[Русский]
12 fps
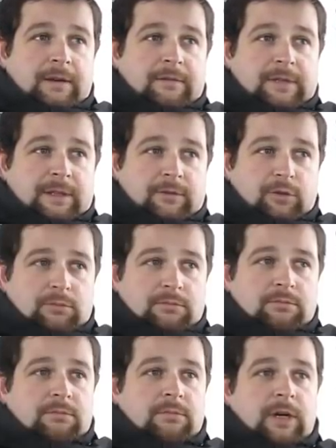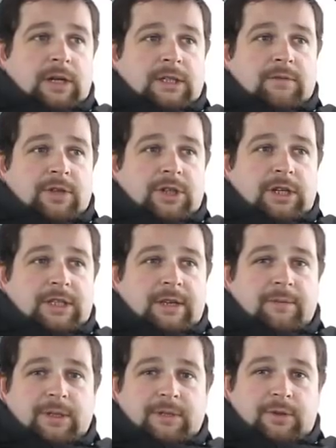в основном акт совершали
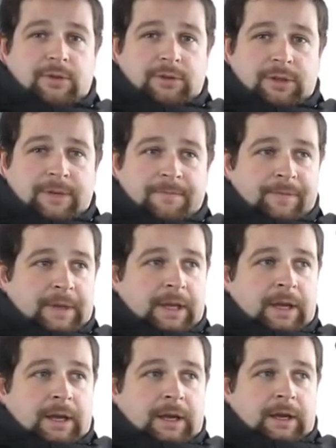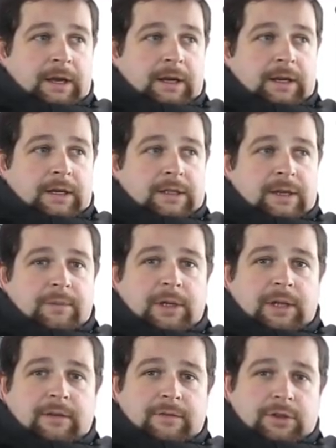сами разведенки. А, самое
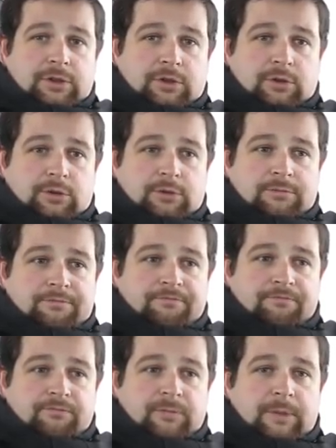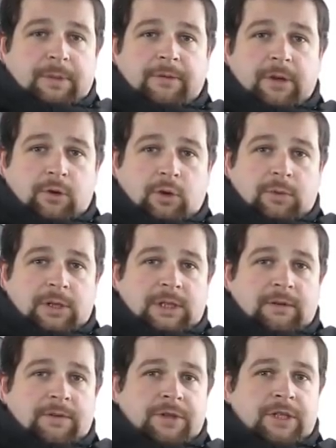главное, что на поверку
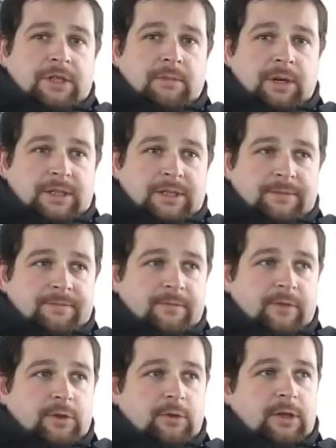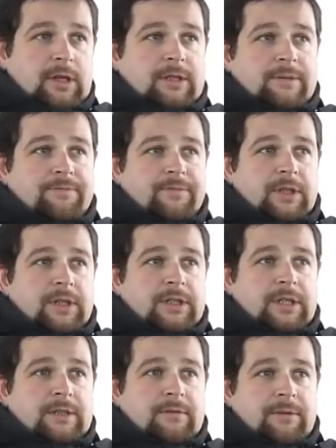образовавшиеся массы в результате этих
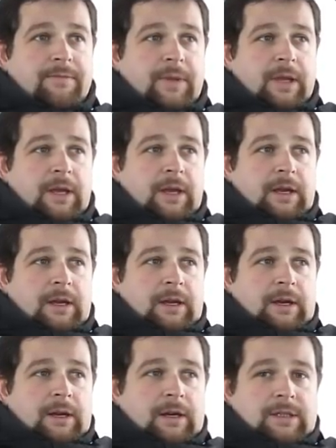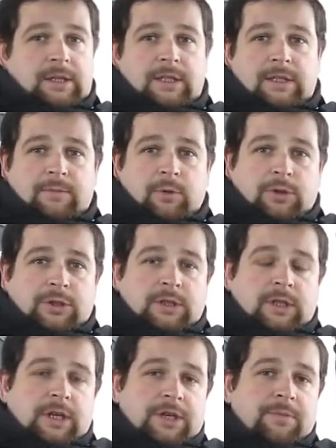действий оказались сплошь
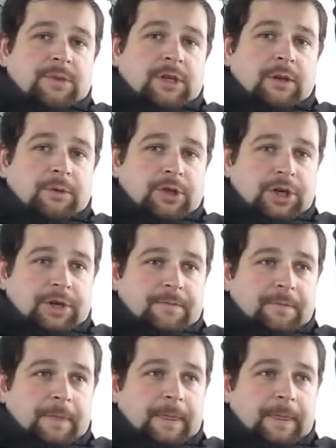состоящими из кирпичей.